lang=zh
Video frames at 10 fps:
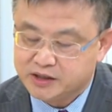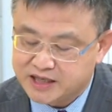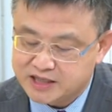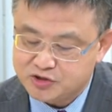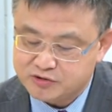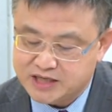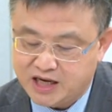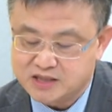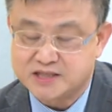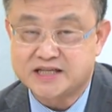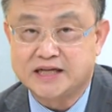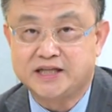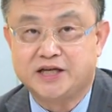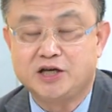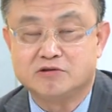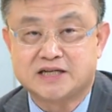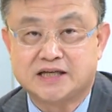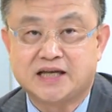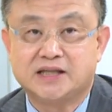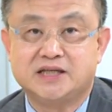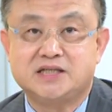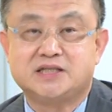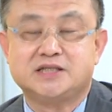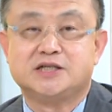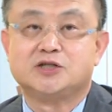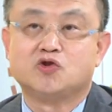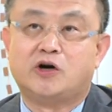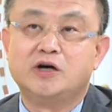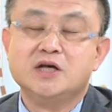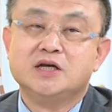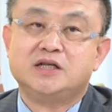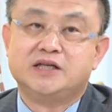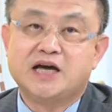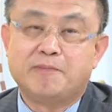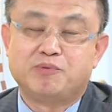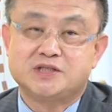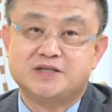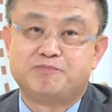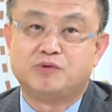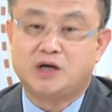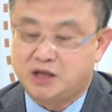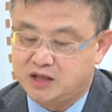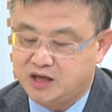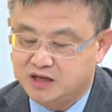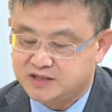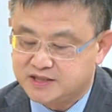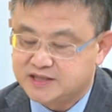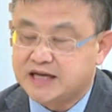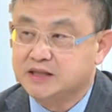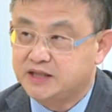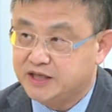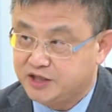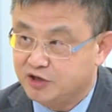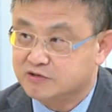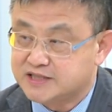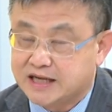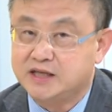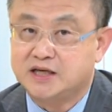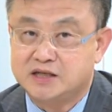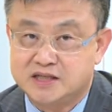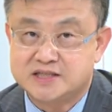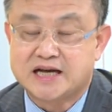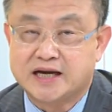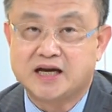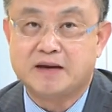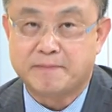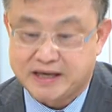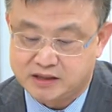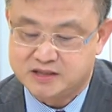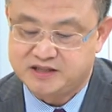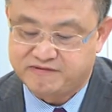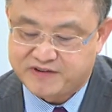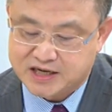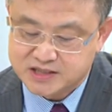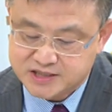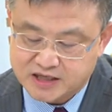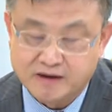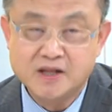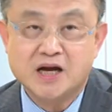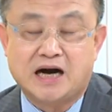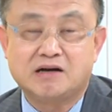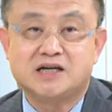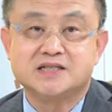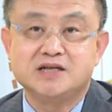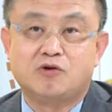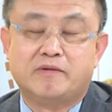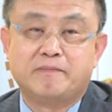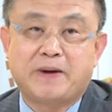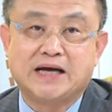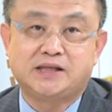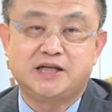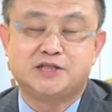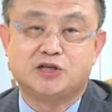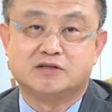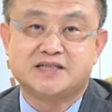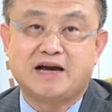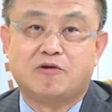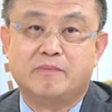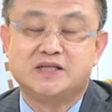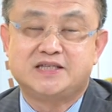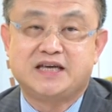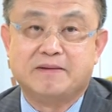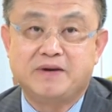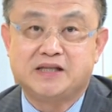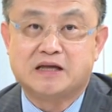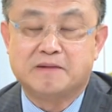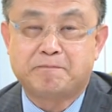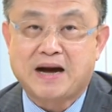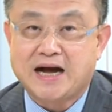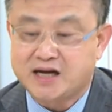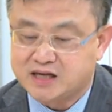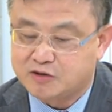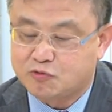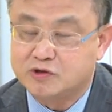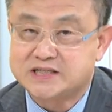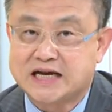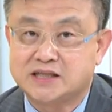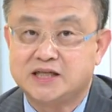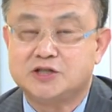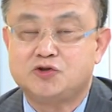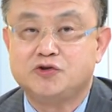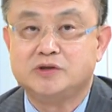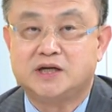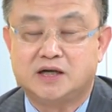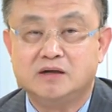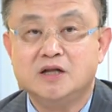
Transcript: 那数字二十三点六三，它的意思是说你要不吃不喝二十三点六三年，你才可以买得起房子嗯、好，可是我们排第九，在我们前面的八个国家地区呢，